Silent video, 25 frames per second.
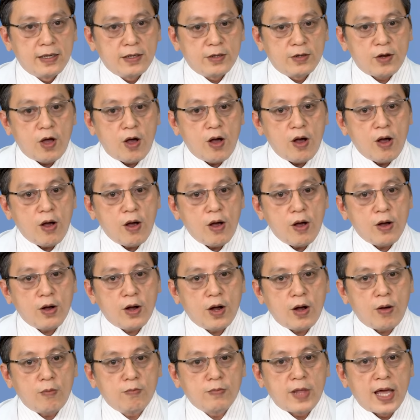nó
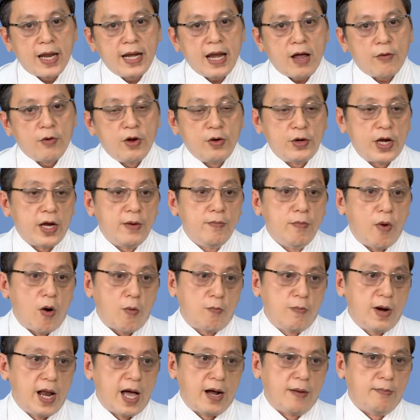không thể nào điều trị
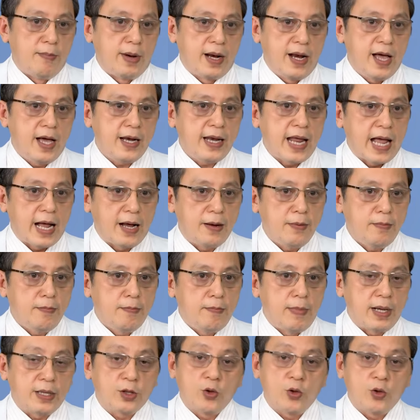một lần mà hết hẳn mà